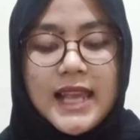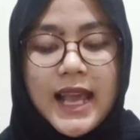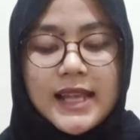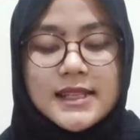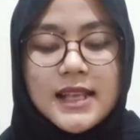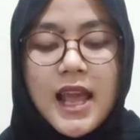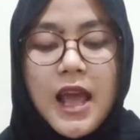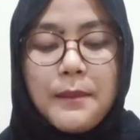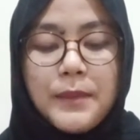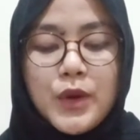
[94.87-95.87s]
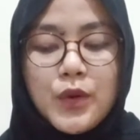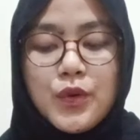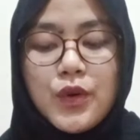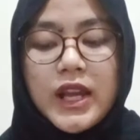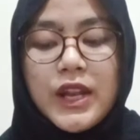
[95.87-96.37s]
IS,
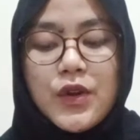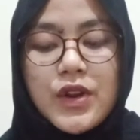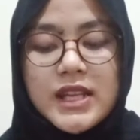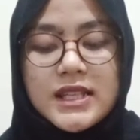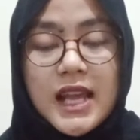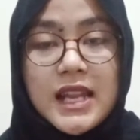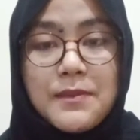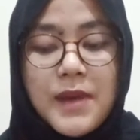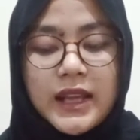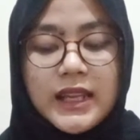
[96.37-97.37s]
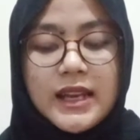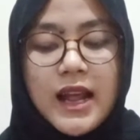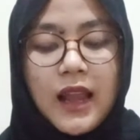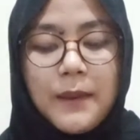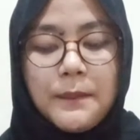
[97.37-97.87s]
penduduk Indonesia dibagi
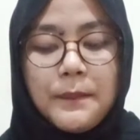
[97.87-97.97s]
dalam